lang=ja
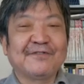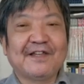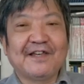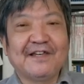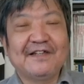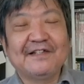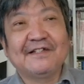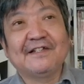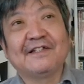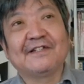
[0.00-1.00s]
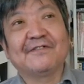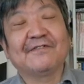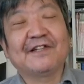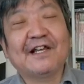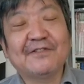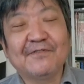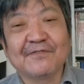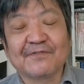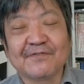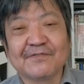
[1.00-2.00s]
のね、えー、野
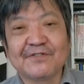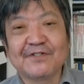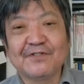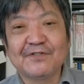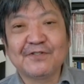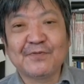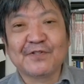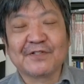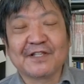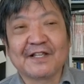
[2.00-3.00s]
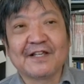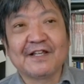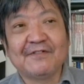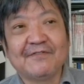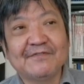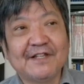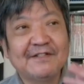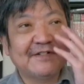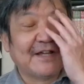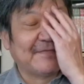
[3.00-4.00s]
党のこの追及する人々ってね、6
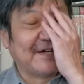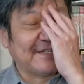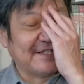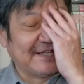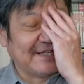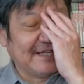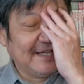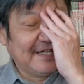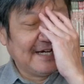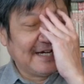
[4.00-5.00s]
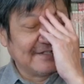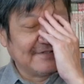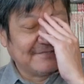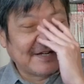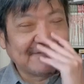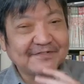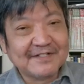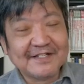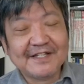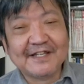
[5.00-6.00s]
年ぐらい前に、あの
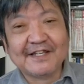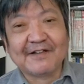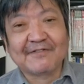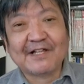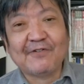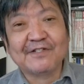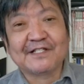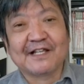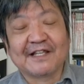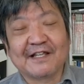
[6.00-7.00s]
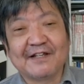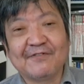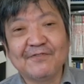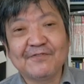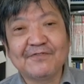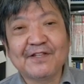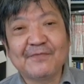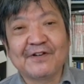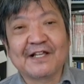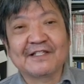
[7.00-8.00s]
パク・クネ政権を倒したね、ろうそく
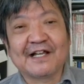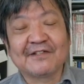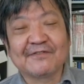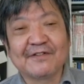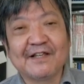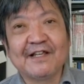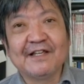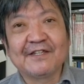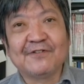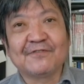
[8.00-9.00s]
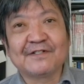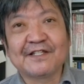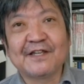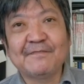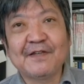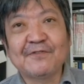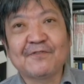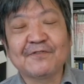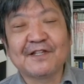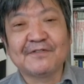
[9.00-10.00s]
デモをやったあのね、記憶が鮮明に
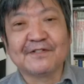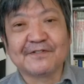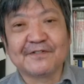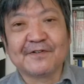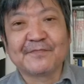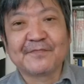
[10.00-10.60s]
残ってるんですよ。